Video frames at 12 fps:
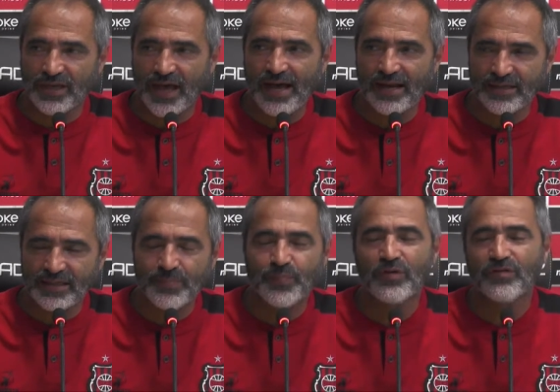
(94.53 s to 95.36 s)
caras
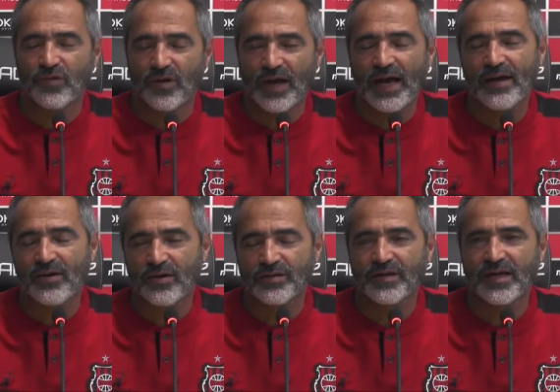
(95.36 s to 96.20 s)
que provocaram
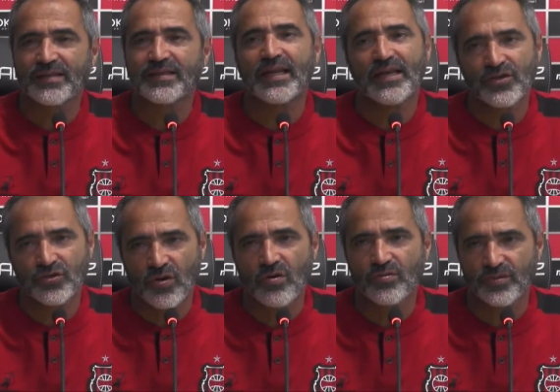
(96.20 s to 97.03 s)
nós ficar três
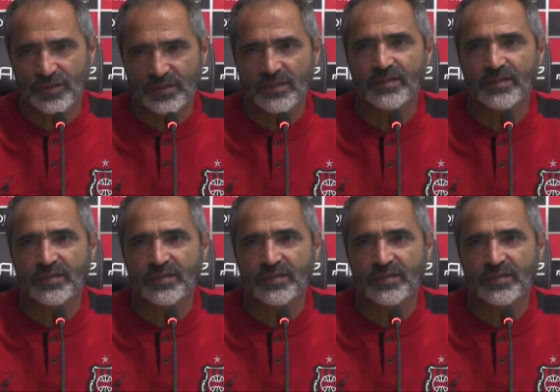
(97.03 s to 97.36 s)
jogos